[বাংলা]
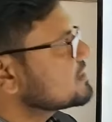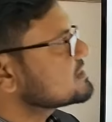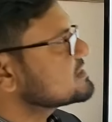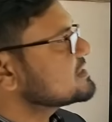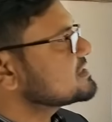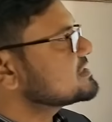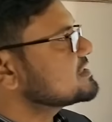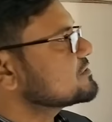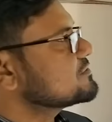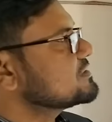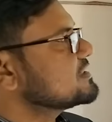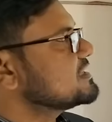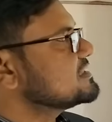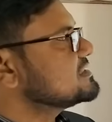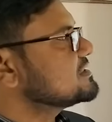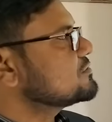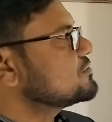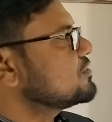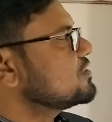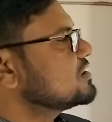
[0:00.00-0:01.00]
করার চেষ্টা করি
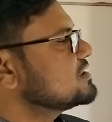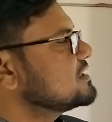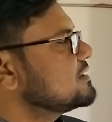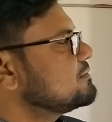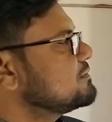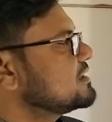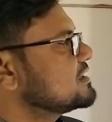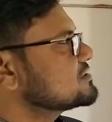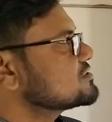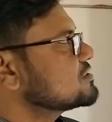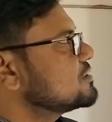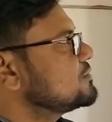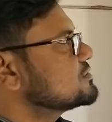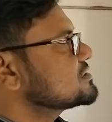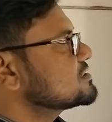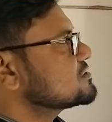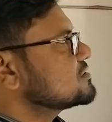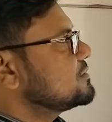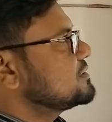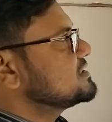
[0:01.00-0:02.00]
এই যে ক নাম্বারের
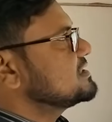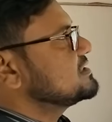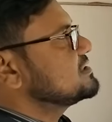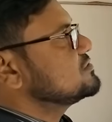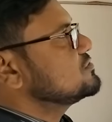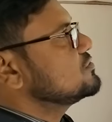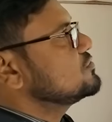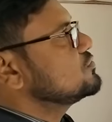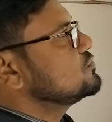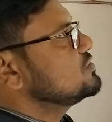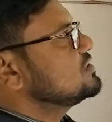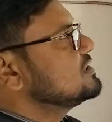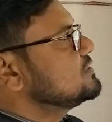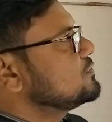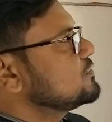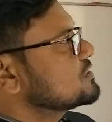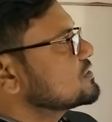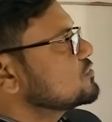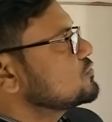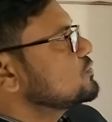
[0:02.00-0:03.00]
সমস্যা সমাধানের জন্য
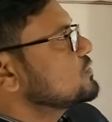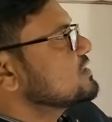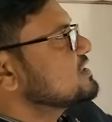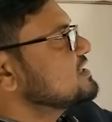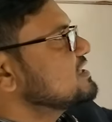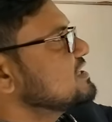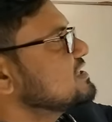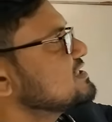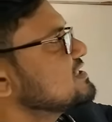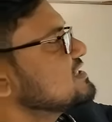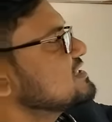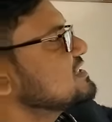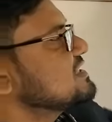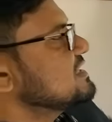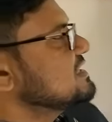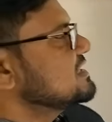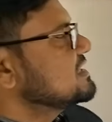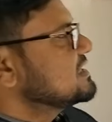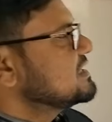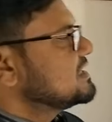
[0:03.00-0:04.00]
উদ্দীপকটা উপরে নিয়ে এসেছি
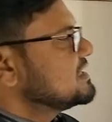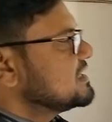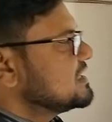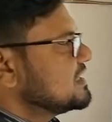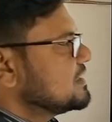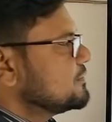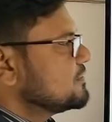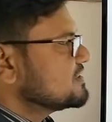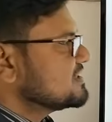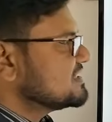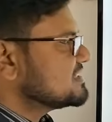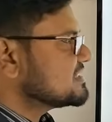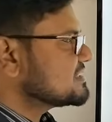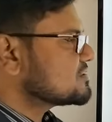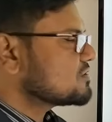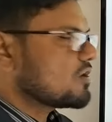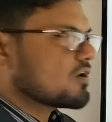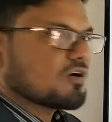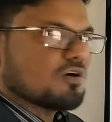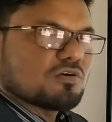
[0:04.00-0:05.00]
এবং নিচে
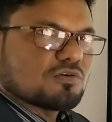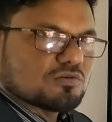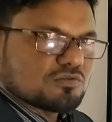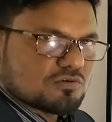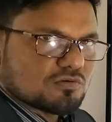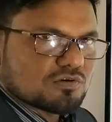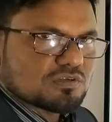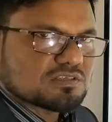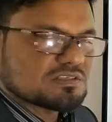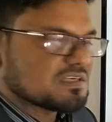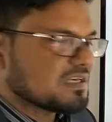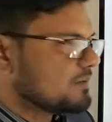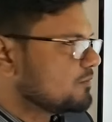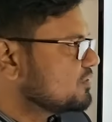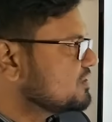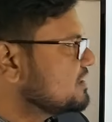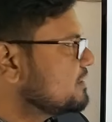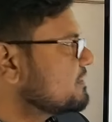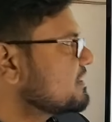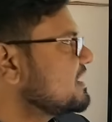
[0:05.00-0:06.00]
সক অঙ্কন করেছি এর
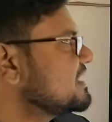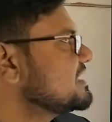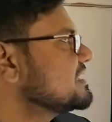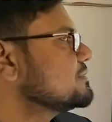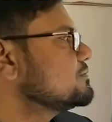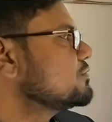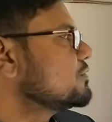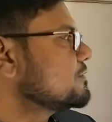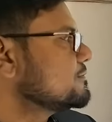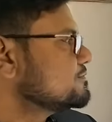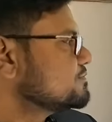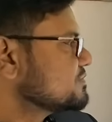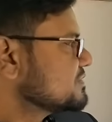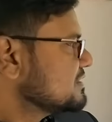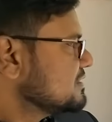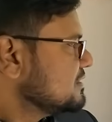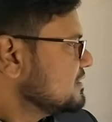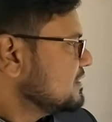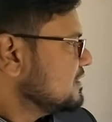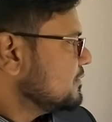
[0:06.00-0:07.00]
মধ্যে আমরা লিখব
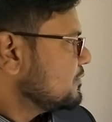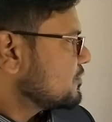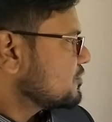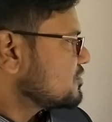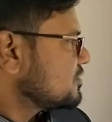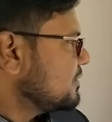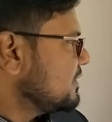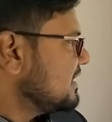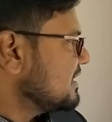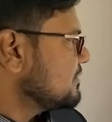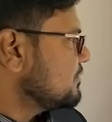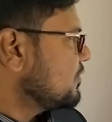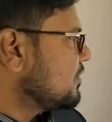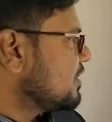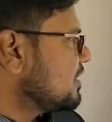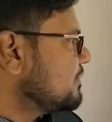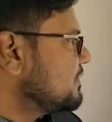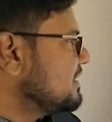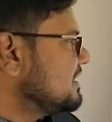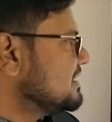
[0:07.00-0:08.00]
প্রথমে লিখবো
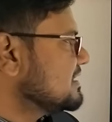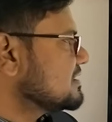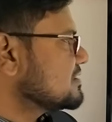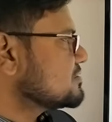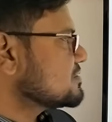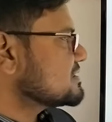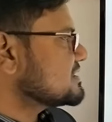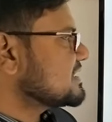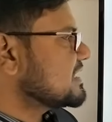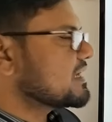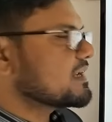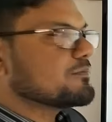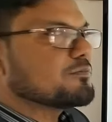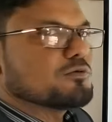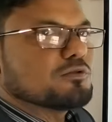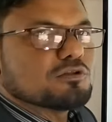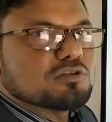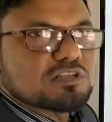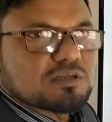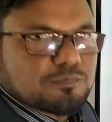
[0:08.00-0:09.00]
অবিলিখিত শেয়ার
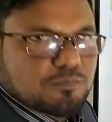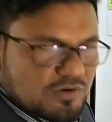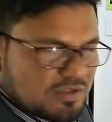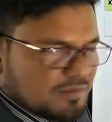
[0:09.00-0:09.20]
মূলধনের